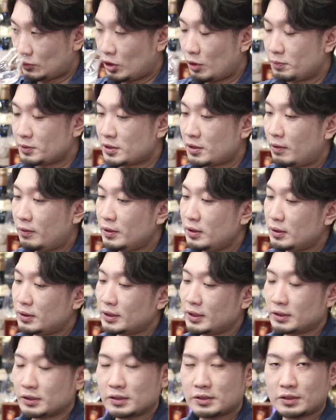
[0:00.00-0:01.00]
やっぱ爽や
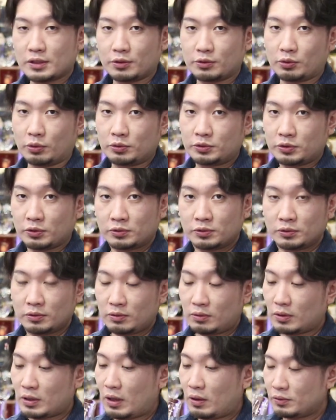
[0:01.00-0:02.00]
かなんですけど独特
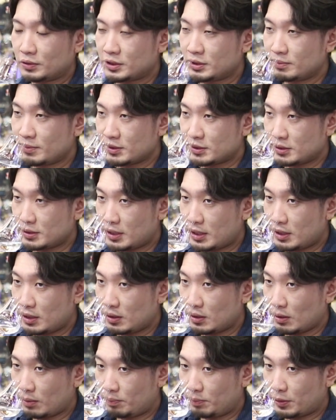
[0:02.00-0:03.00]
の香りします
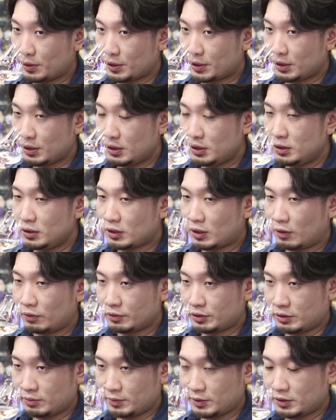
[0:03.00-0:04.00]
ねやっぱりいい香
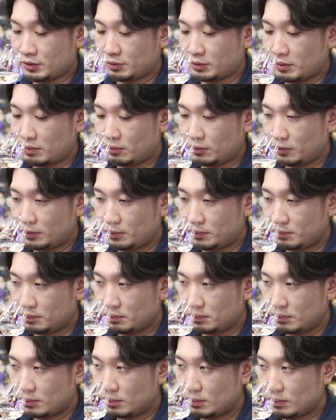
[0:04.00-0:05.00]
りしますとても
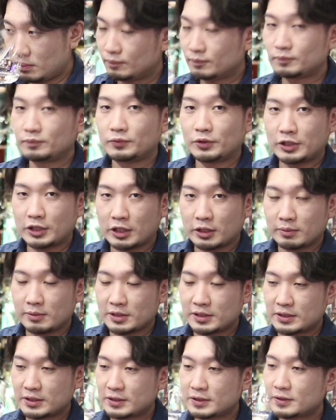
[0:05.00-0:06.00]
いただき
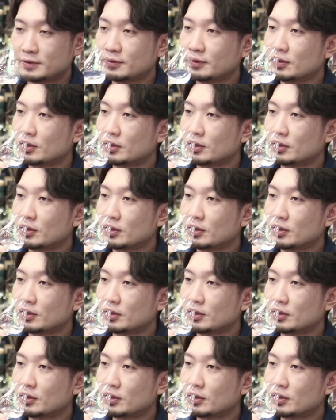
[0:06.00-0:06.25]
ます